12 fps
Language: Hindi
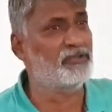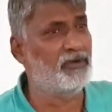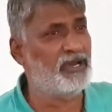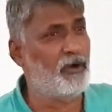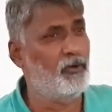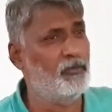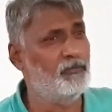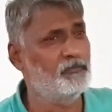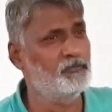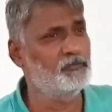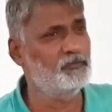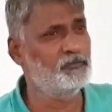मत बनाओ
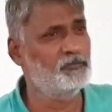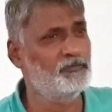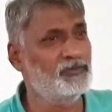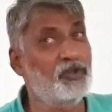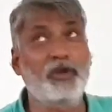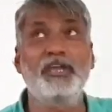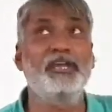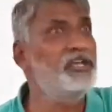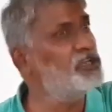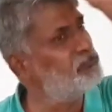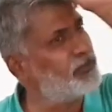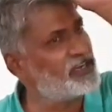क्योंकि
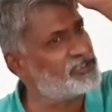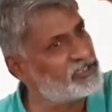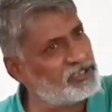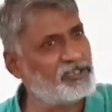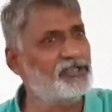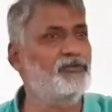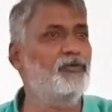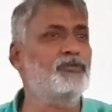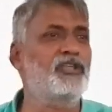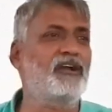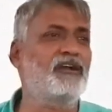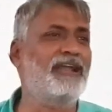ये इंफ्रास्ट्रक्चर से तो वो
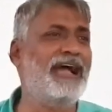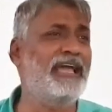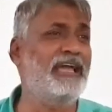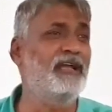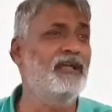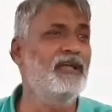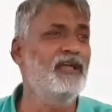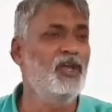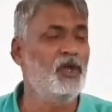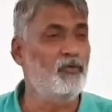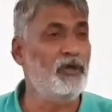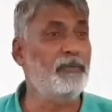थक कर आए
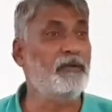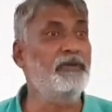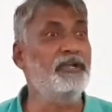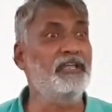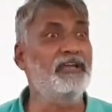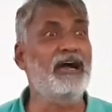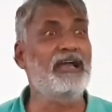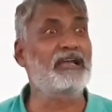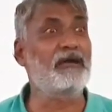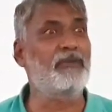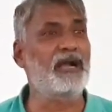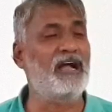वहीं पर मिट्टी घर
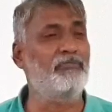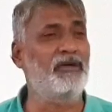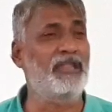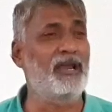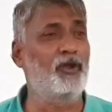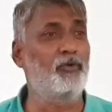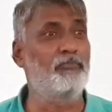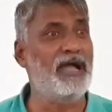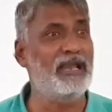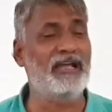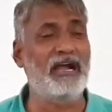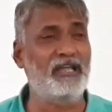का मकान बना लो
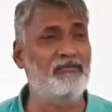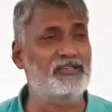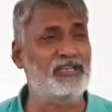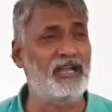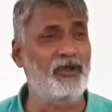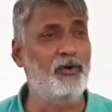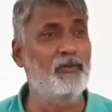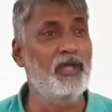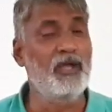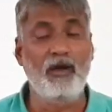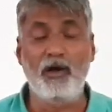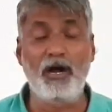बैलगाड़ी बसा लो
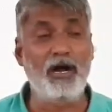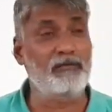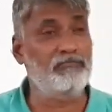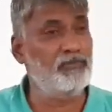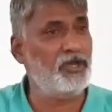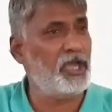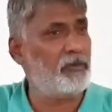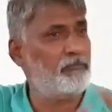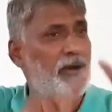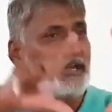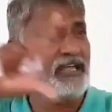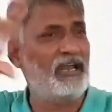और एक
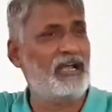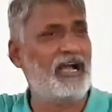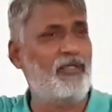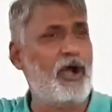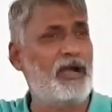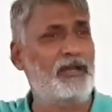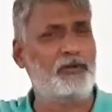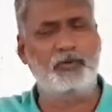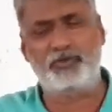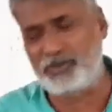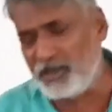पार्टियाँ लगा दो अगर कुछ